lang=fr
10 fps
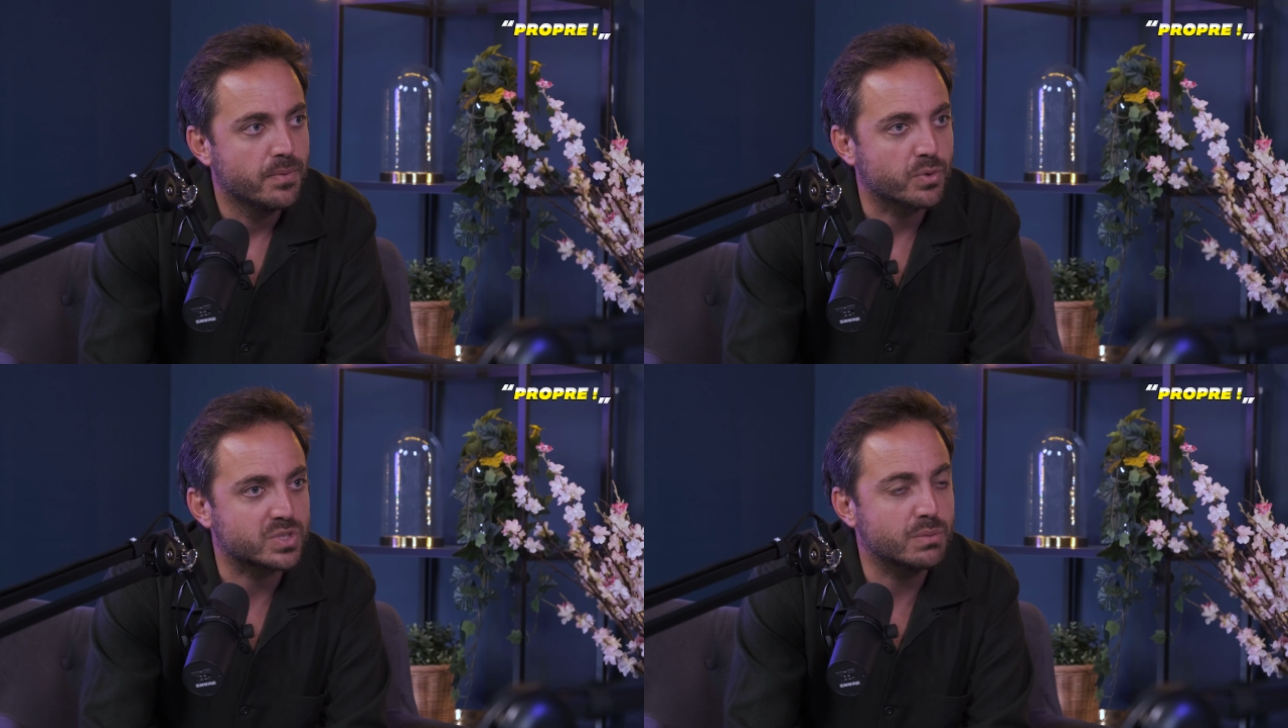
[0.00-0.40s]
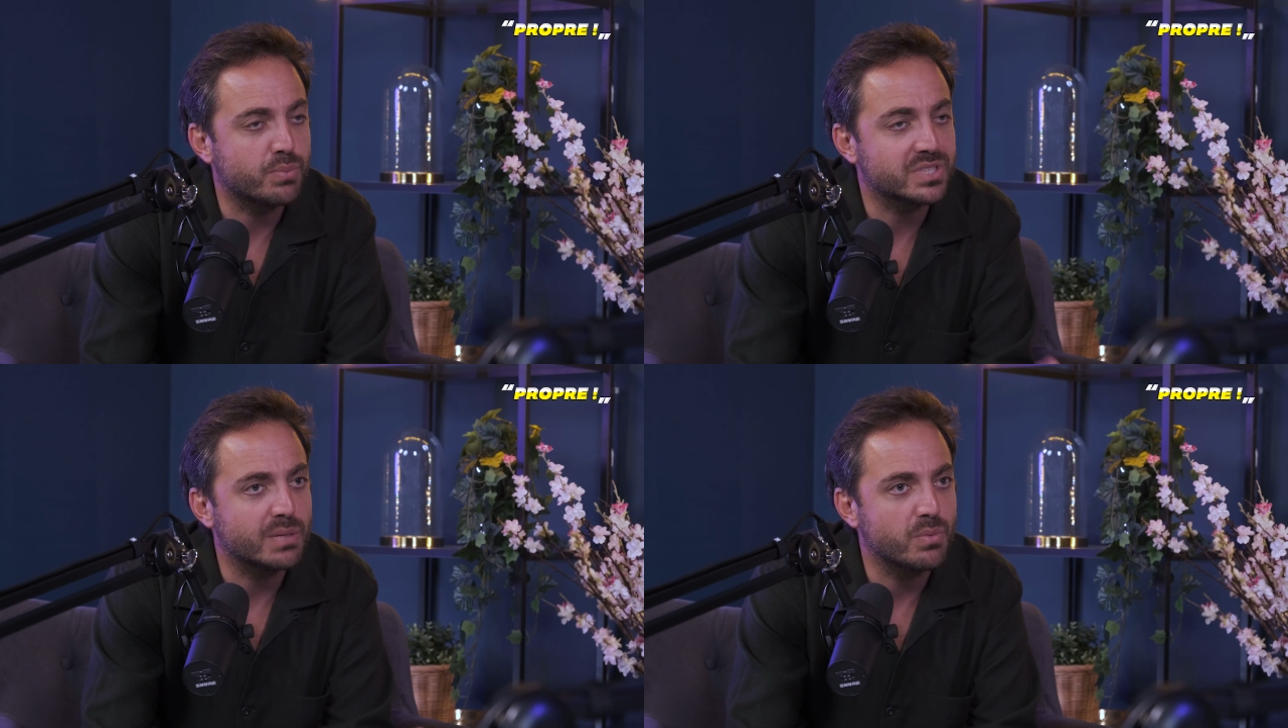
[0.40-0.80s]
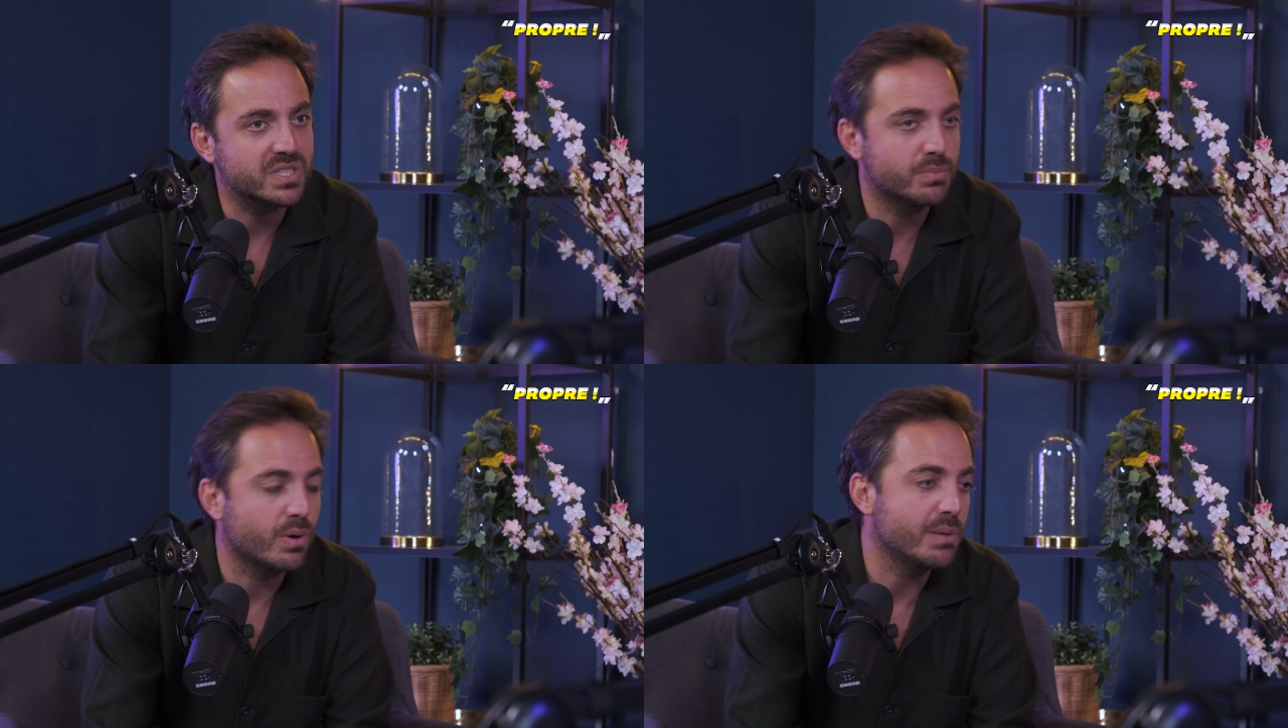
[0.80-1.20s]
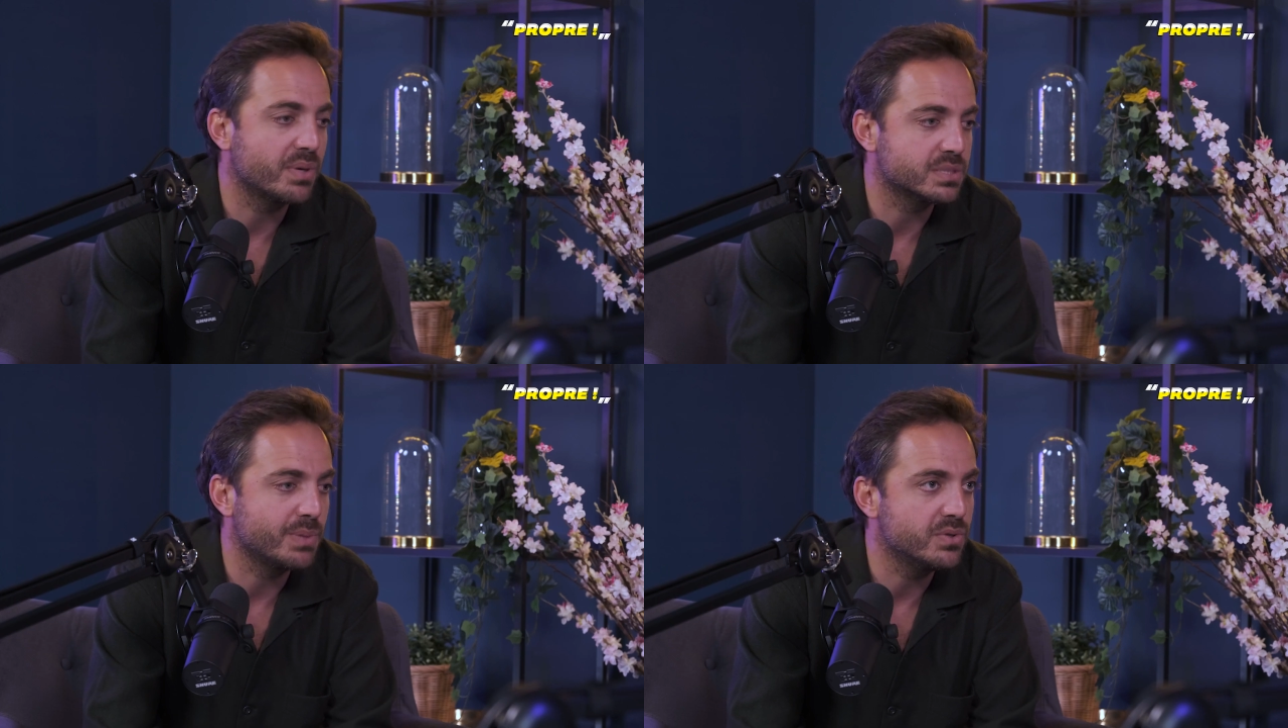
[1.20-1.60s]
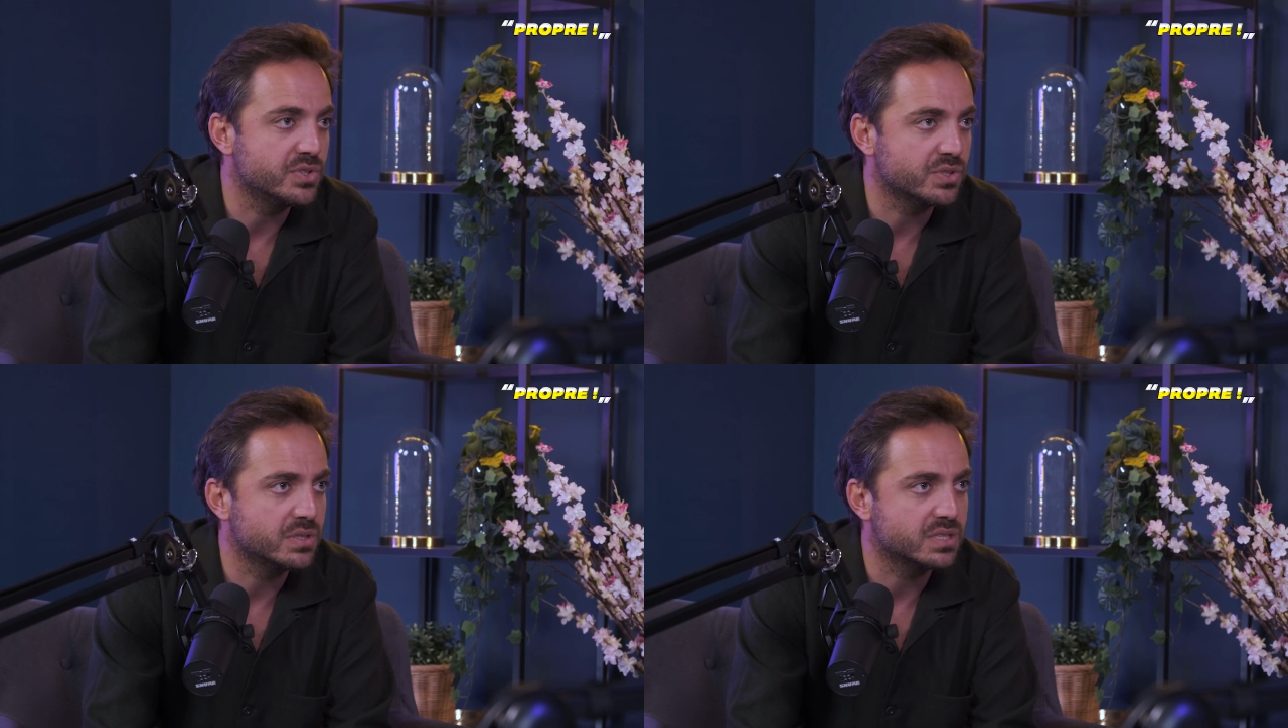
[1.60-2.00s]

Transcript: Donc ça, ça pour moi, c'est le problème principal du Angel,